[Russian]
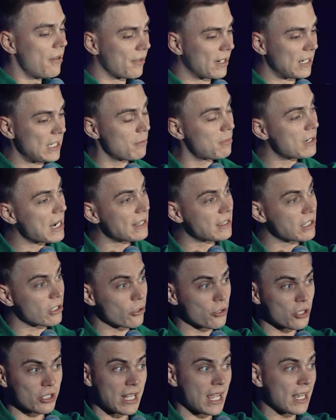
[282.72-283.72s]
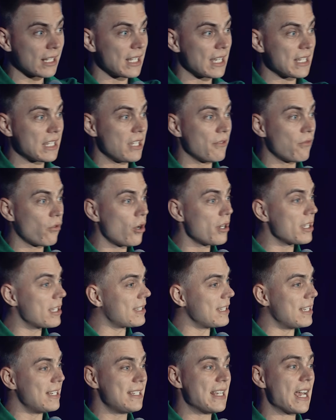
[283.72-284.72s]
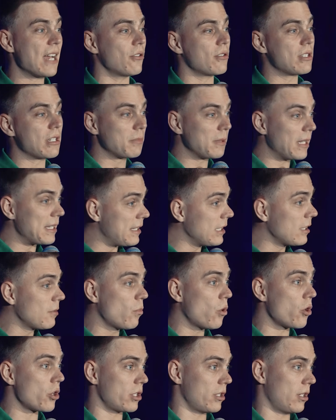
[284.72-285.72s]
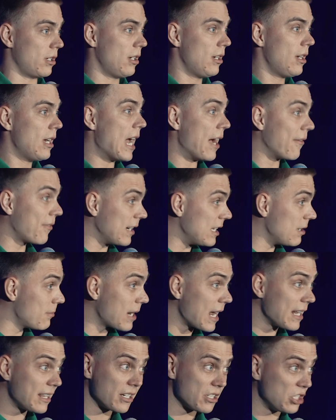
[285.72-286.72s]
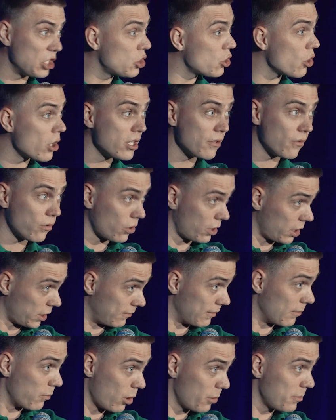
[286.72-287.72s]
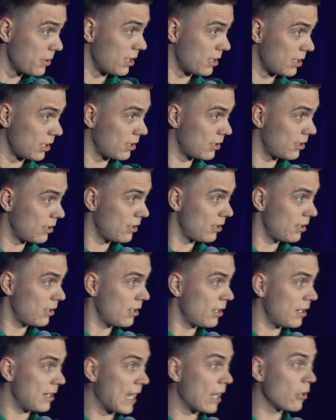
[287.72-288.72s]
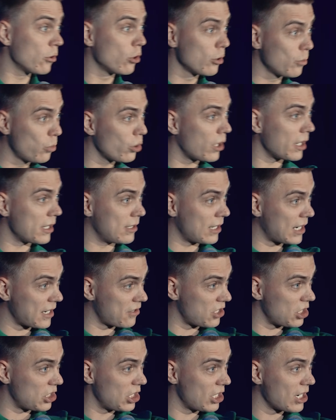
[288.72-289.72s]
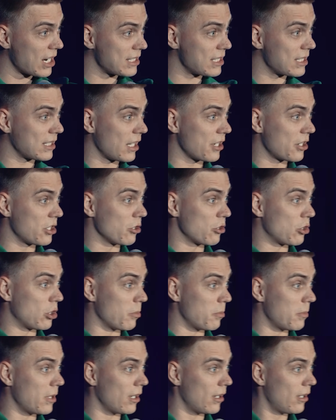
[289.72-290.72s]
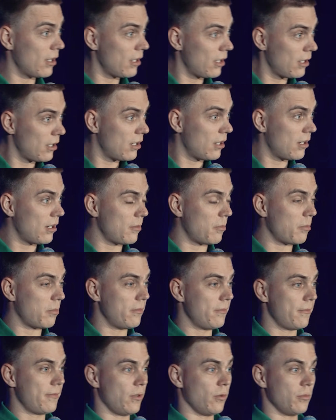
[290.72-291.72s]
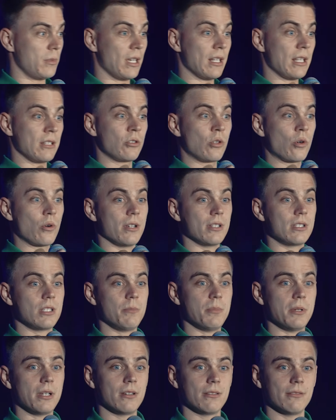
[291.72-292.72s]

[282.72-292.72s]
В калибратор ручная кладь не входит, нельзя, но заплатил можно. А в калибратор ничего не входит, вы помните? Я ноутбук один раз, четыре раза сложил, чтобы мне... У меня Андроид теперь.